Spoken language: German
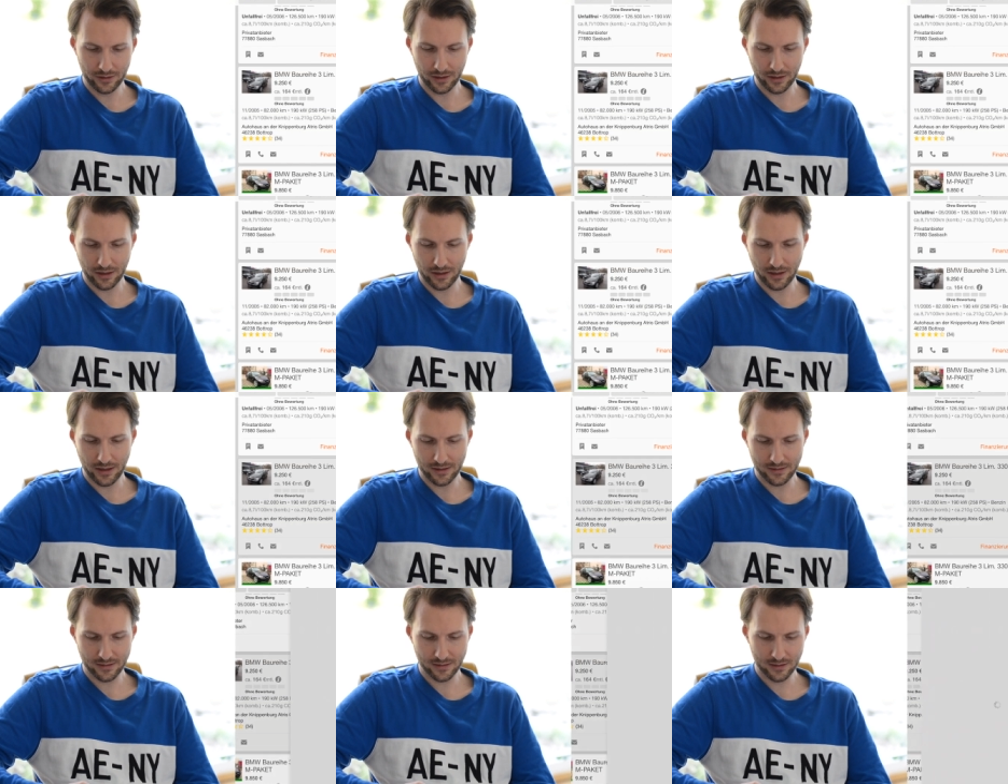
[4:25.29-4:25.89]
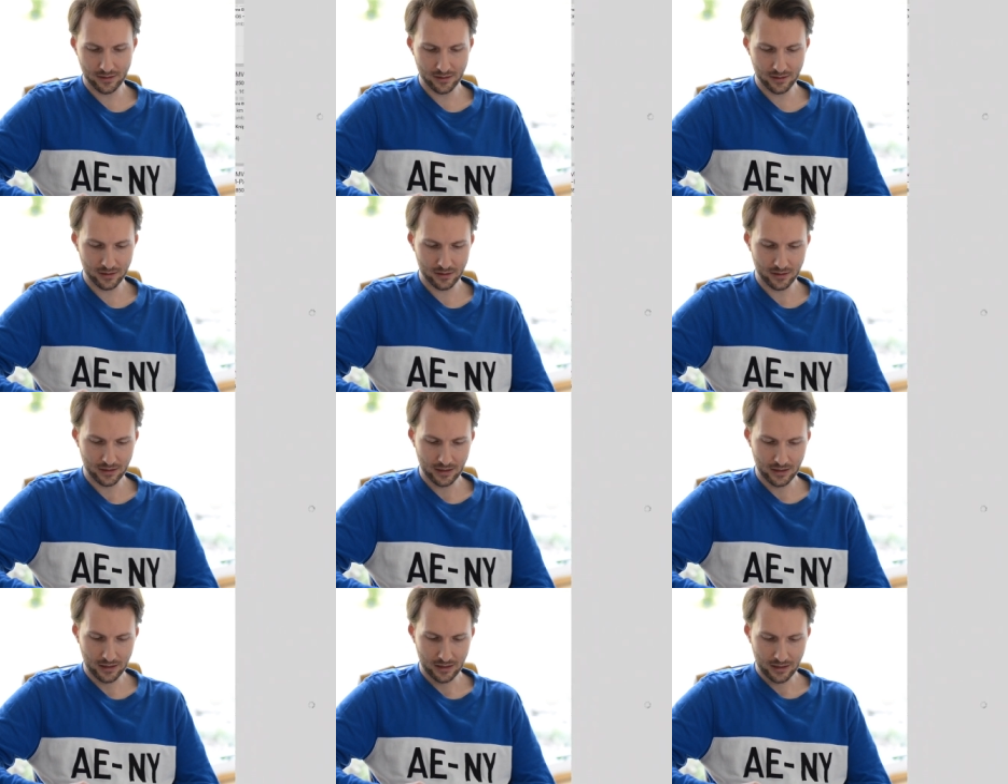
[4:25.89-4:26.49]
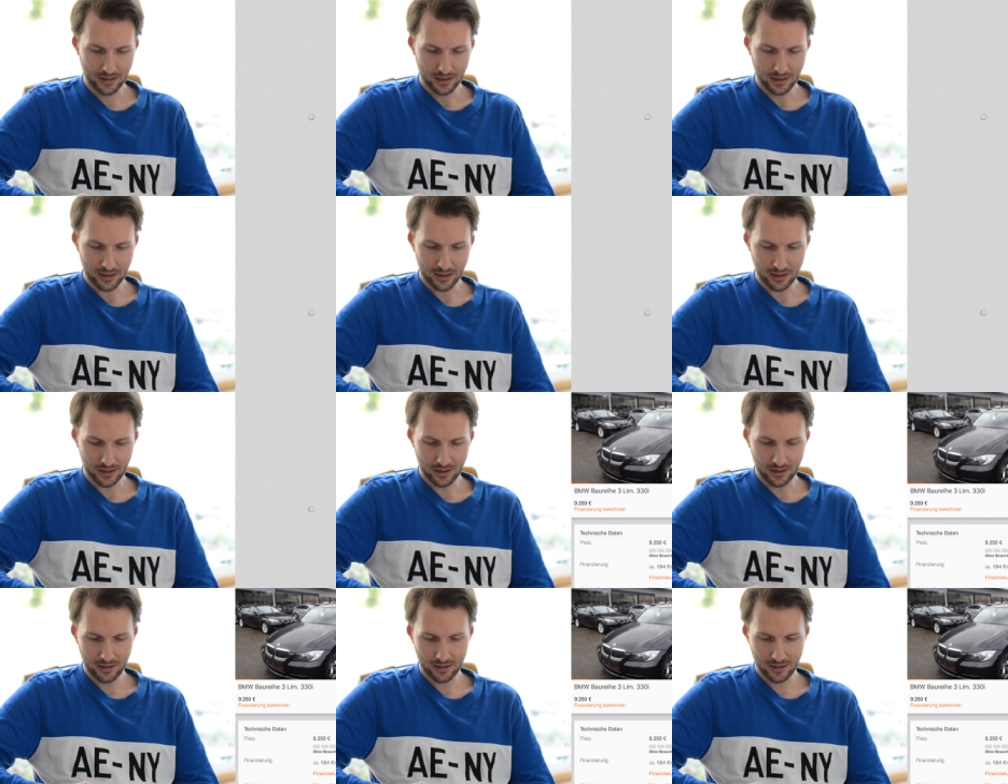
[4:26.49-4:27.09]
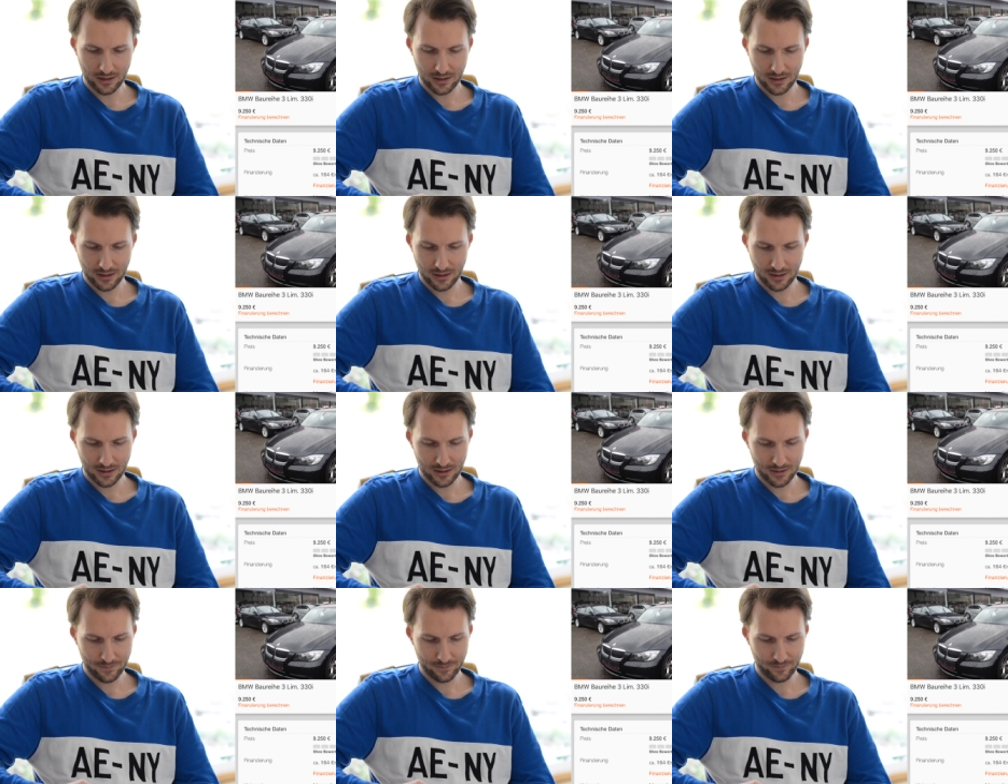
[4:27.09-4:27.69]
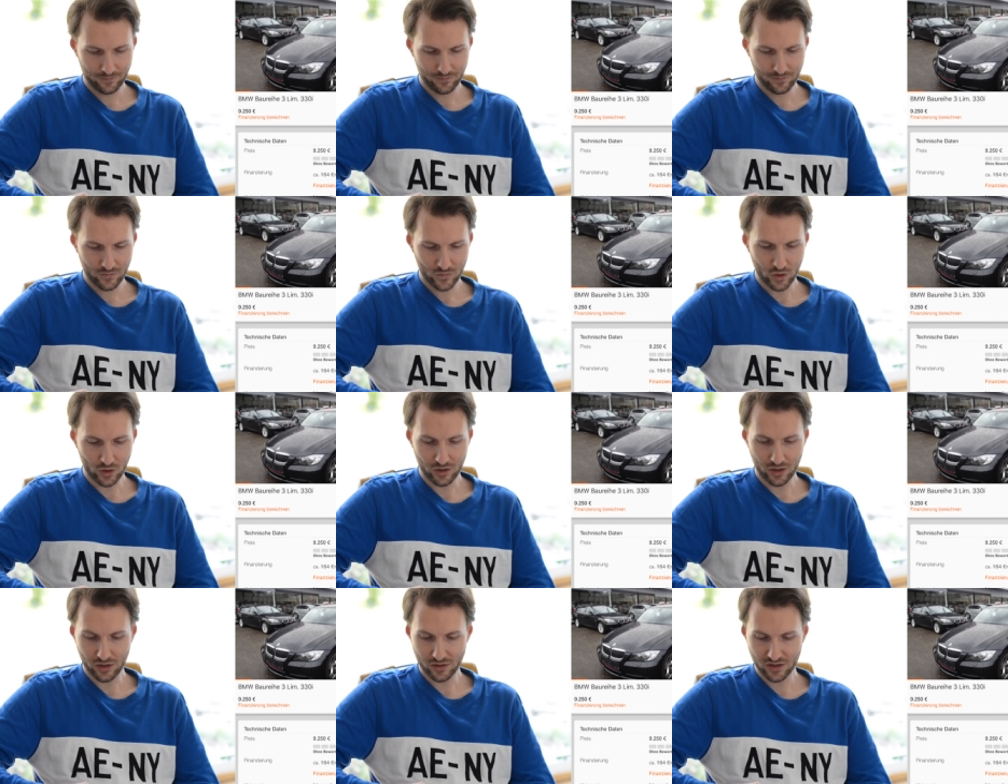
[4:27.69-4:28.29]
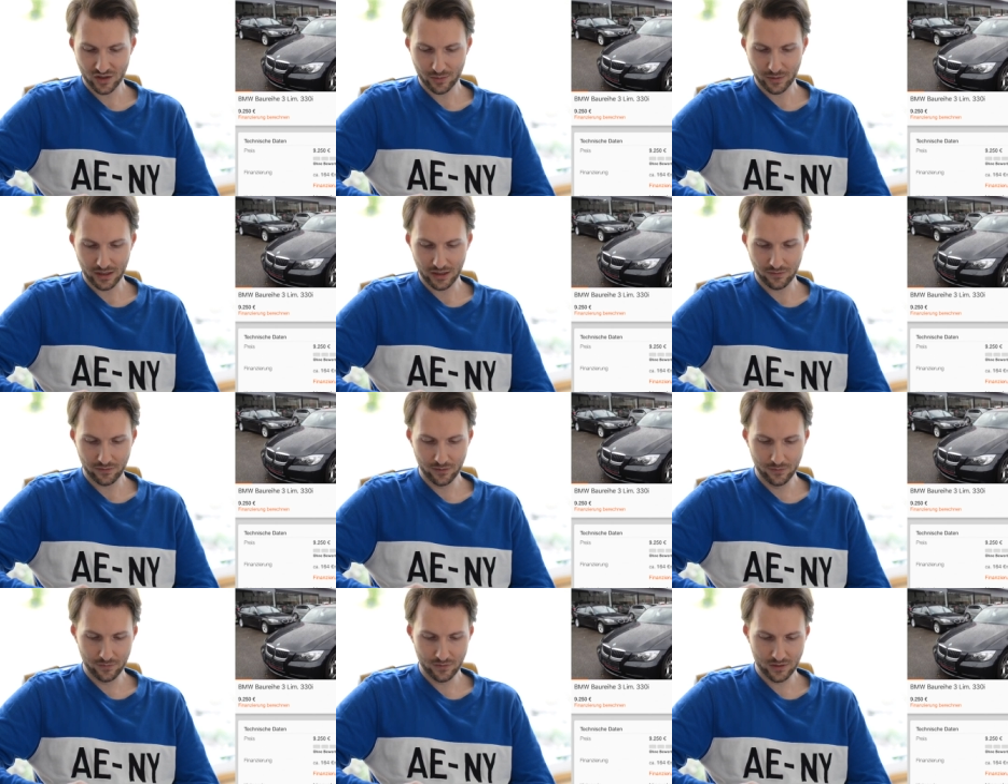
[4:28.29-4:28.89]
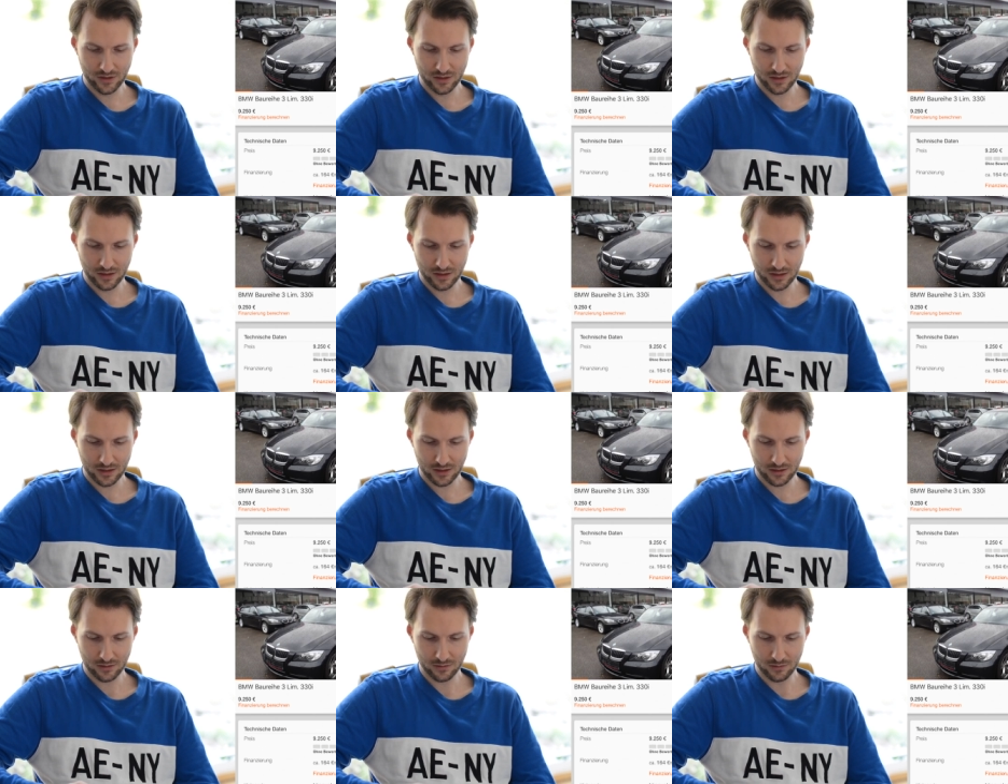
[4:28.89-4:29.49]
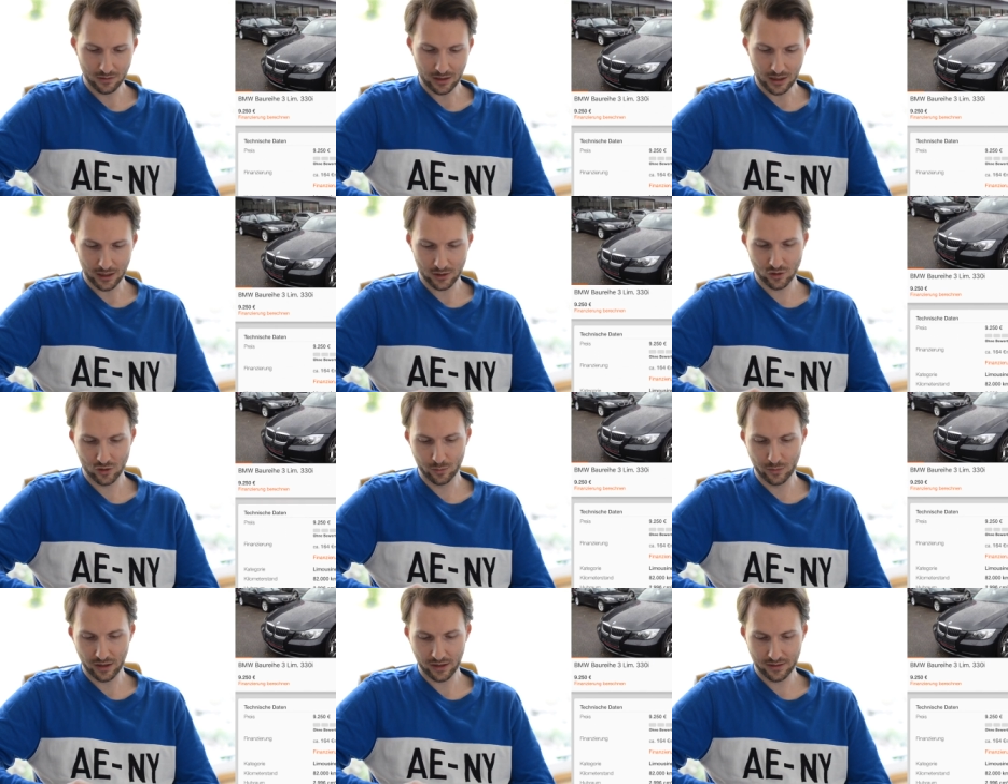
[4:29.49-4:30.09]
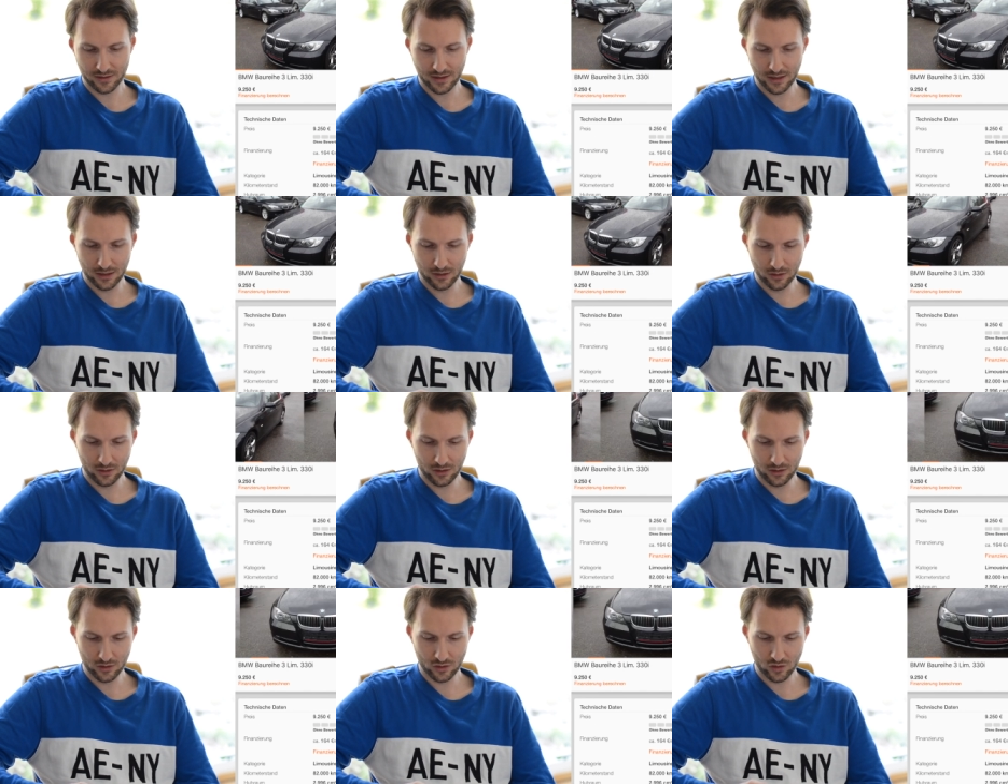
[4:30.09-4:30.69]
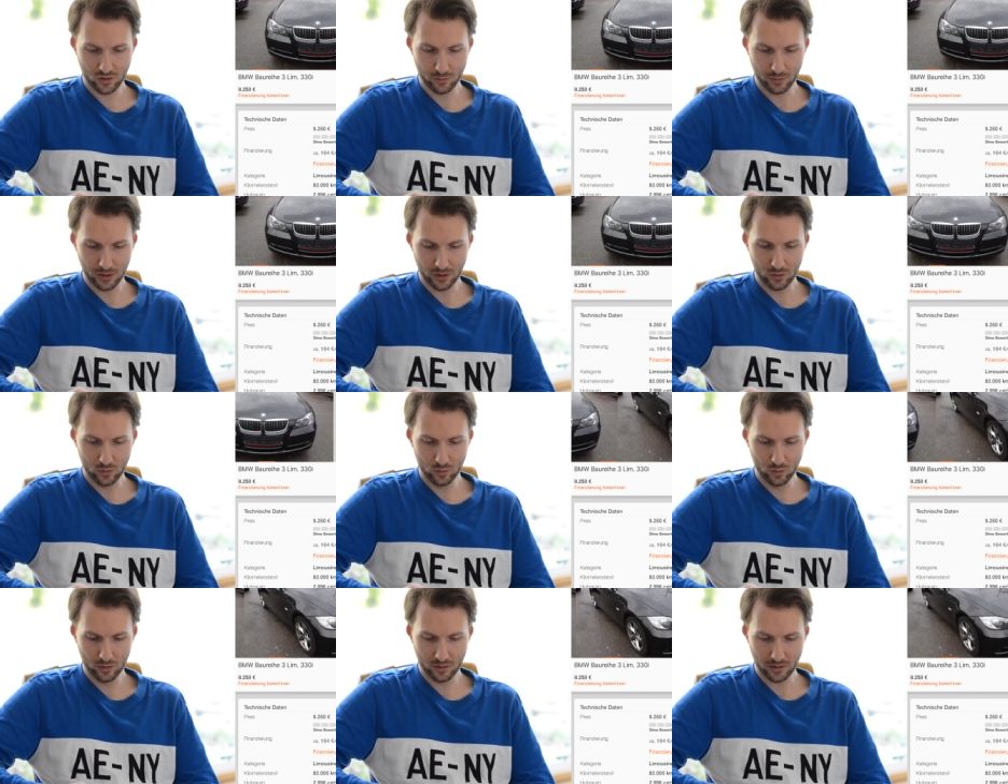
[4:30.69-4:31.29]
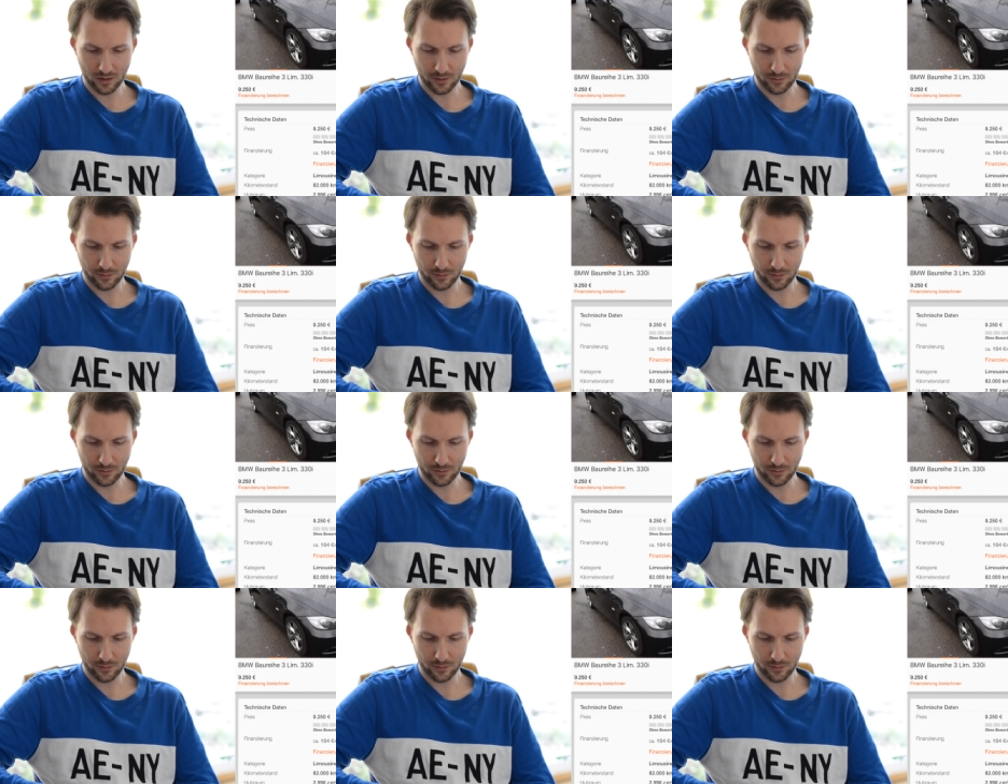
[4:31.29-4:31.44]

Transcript: Dann der nächste ähm, 9250 hat schon mal Xenon, ist schon mal gut,